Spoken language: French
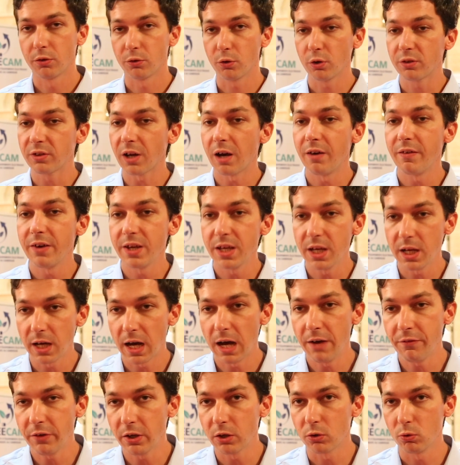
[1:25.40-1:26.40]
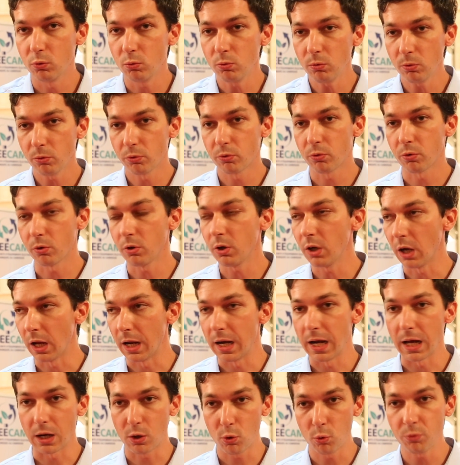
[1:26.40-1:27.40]
de travailler avec nous sur
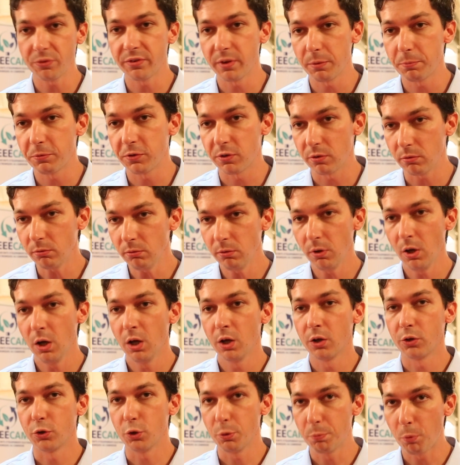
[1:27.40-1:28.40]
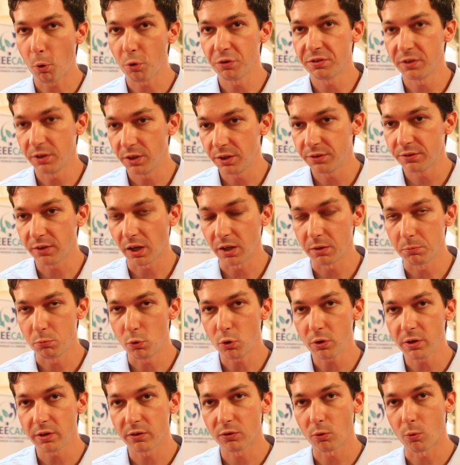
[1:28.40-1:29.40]
la conception de procédés de
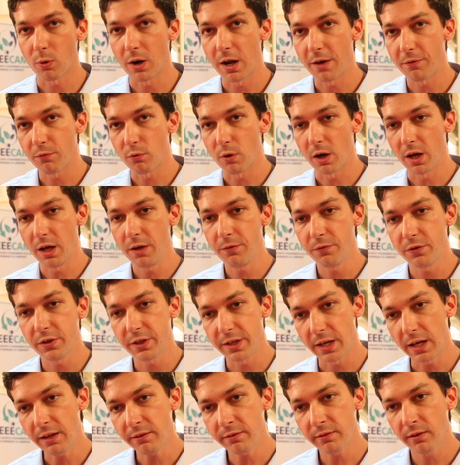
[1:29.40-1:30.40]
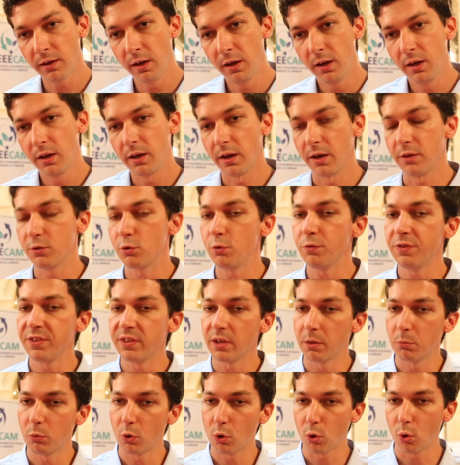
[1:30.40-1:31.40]
traitement qui seront à la fois efficaces est
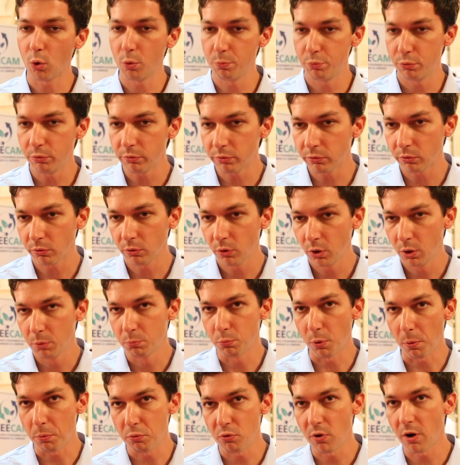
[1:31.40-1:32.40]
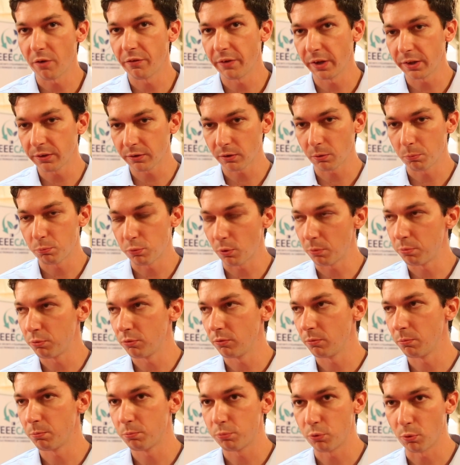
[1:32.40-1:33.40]
suffisamment robuste pour pouvoir,
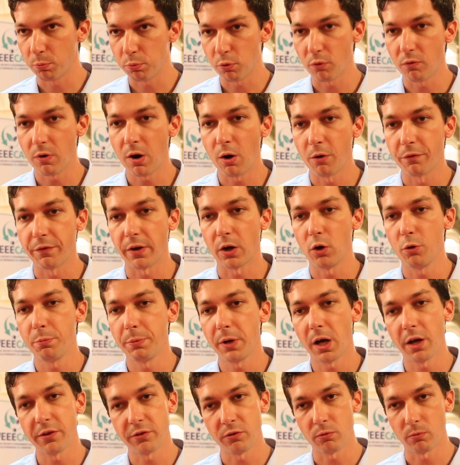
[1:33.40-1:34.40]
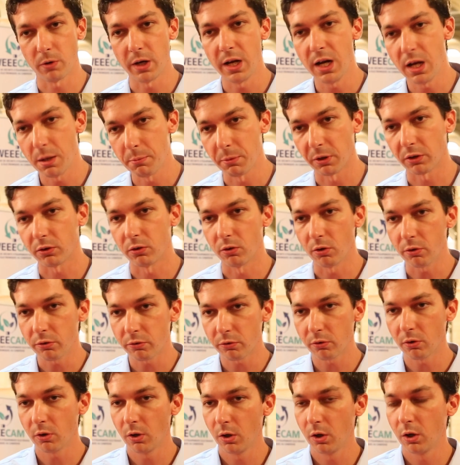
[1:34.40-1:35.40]
pour, pour, pouvoir en faire l'opération et la
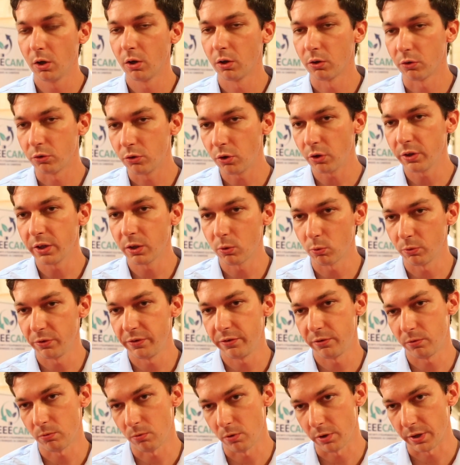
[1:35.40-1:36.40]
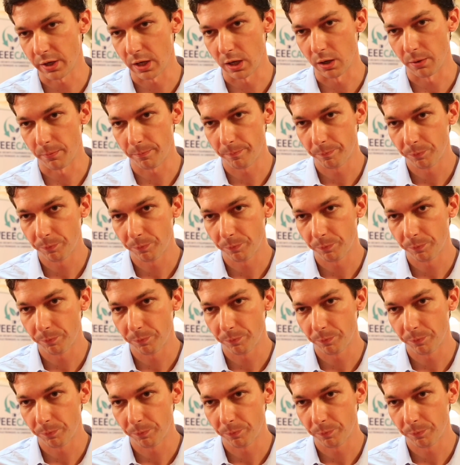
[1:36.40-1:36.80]
maintenance dans des conditions locales.